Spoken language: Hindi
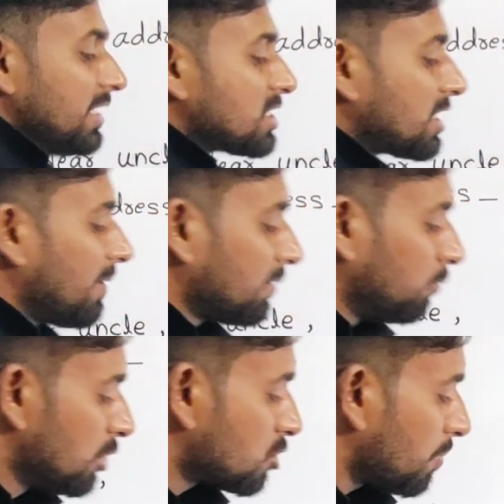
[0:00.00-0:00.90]
इसके बाद
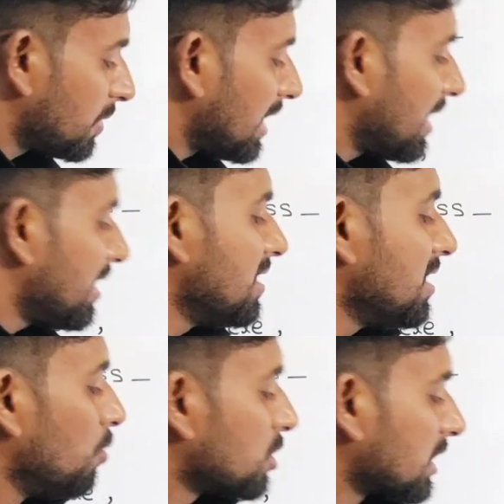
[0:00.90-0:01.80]
फुल स्टॉप देना है
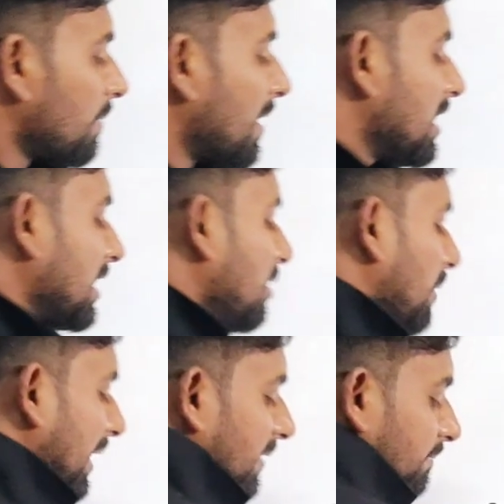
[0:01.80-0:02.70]
उसके बाद लिखा
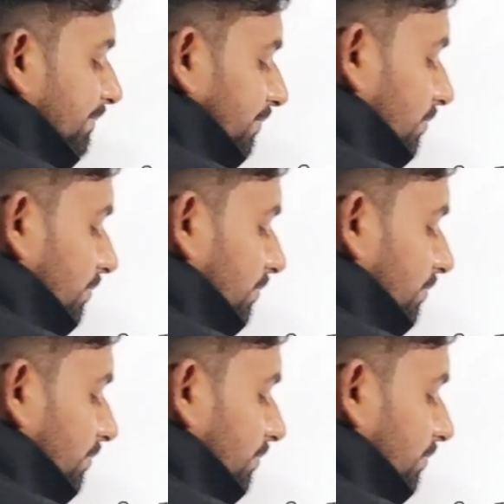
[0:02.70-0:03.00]
हुआ है